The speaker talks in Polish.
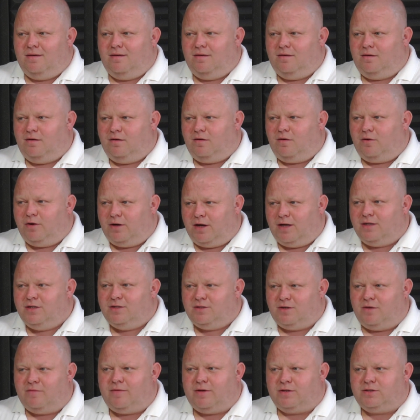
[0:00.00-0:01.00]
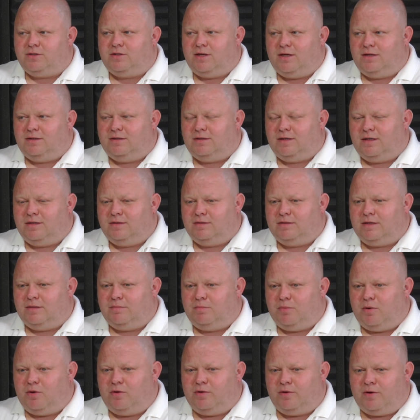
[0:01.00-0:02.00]
e, organizować ten, ten,
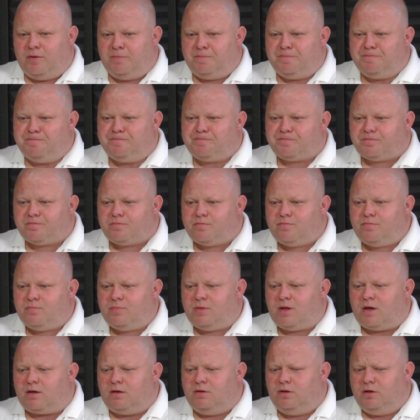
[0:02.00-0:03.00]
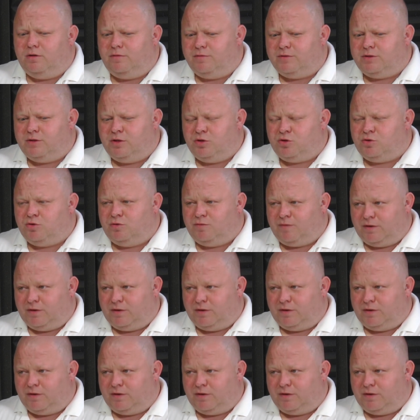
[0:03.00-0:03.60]
ten pogrom. No i w styczniu